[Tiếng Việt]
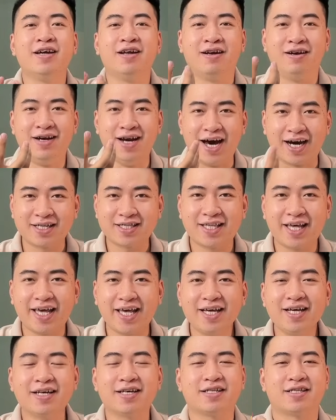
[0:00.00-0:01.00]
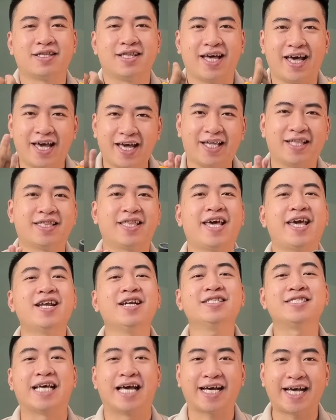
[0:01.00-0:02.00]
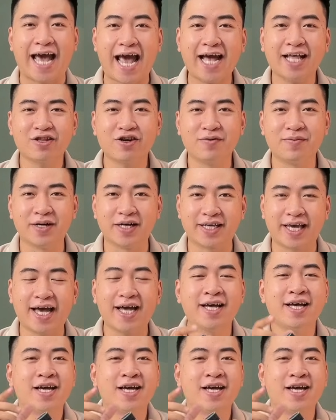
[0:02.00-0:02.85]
lực tiếng thì tiếng nó sẽ khác thôi mọi người nhé.